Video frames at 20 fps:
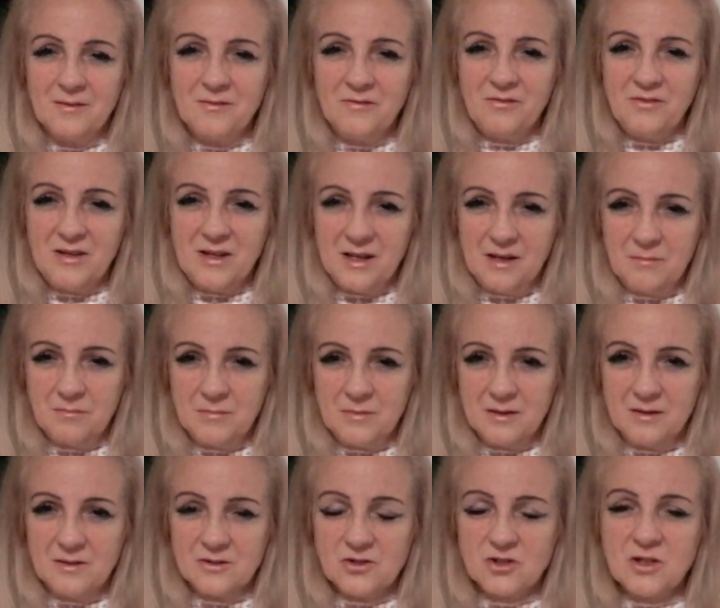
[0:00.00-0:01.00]

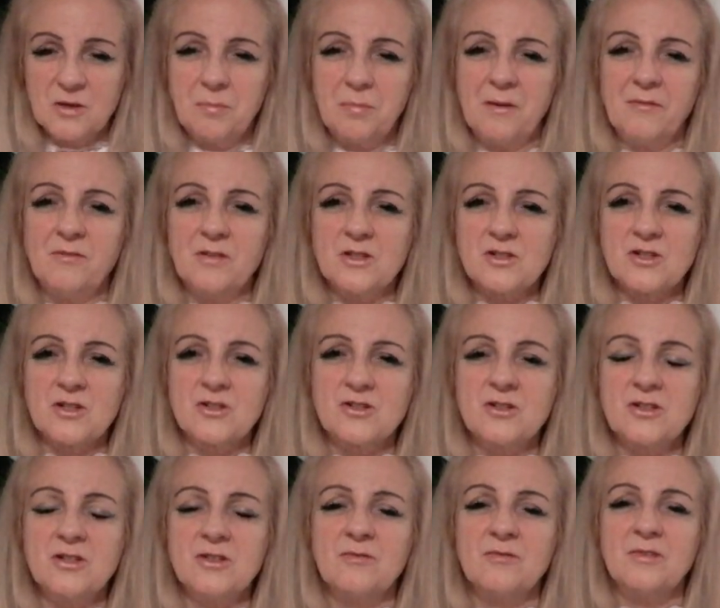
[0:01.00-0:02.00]
wiem, że pewne
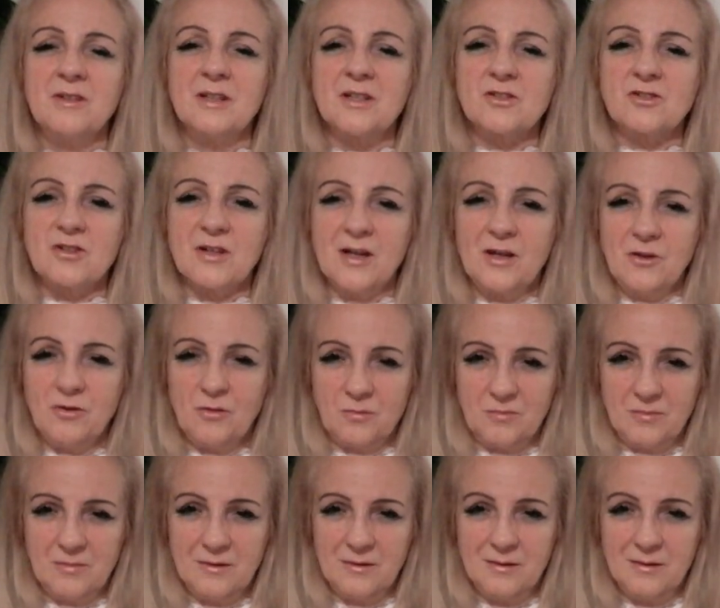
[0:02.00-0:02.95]
rzeczy się wydarzają